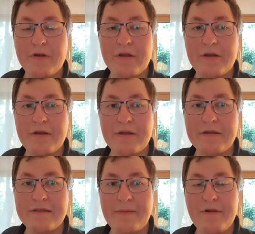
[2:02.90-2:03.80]

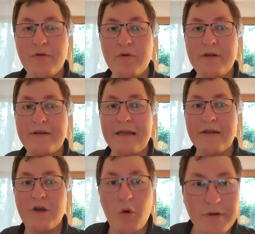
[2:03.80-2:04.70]
äh, sammeln und
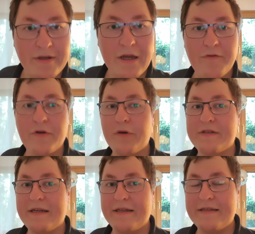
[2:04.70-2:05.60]
den Code, der auf der
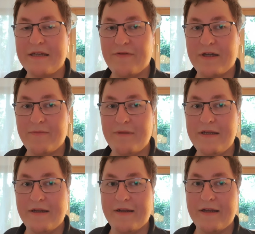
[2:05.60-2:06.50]
Rückseite ist, einfach im
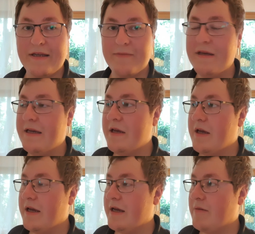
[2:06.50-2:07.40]
Internet eingeben,
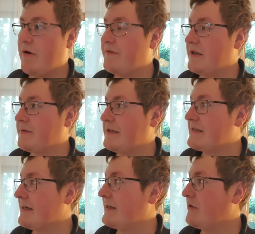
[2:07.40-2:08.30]
ähm, auf der entsprechenden
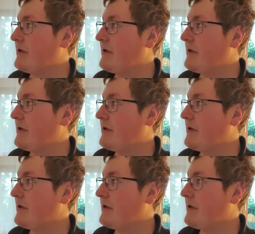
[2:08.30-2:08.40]
Seite.